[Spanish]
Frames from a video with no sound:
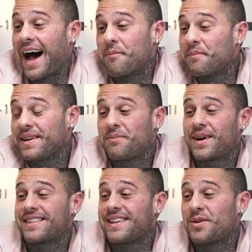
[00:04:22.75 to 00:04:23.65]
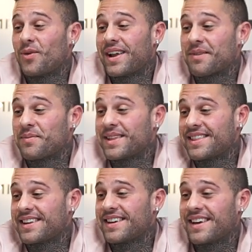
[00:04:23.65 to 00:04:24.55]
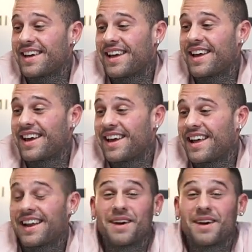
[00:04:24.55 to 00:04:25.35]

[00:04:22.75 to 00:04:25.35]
A mí particularmente eh,